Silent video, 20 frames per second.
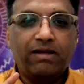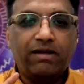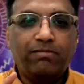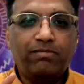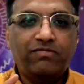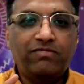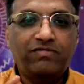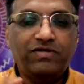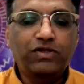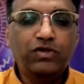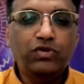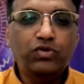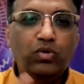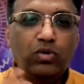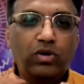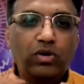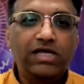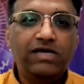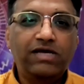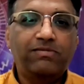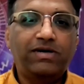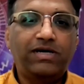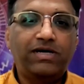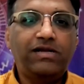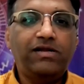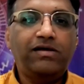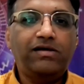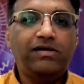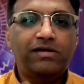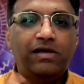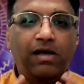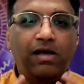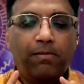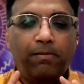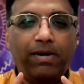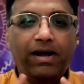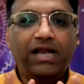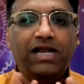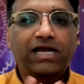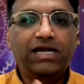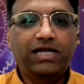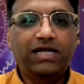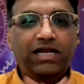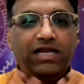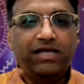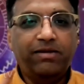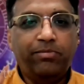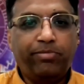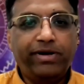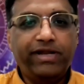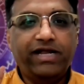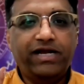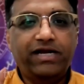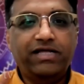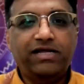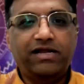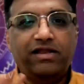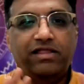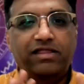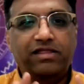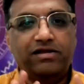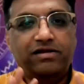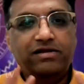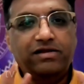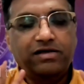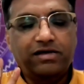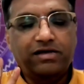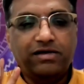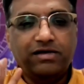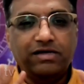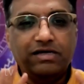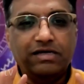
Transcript: நம்ம வந்து துல்லியமான பலன்கள் எப்படி எடுக்கிறதுன்னு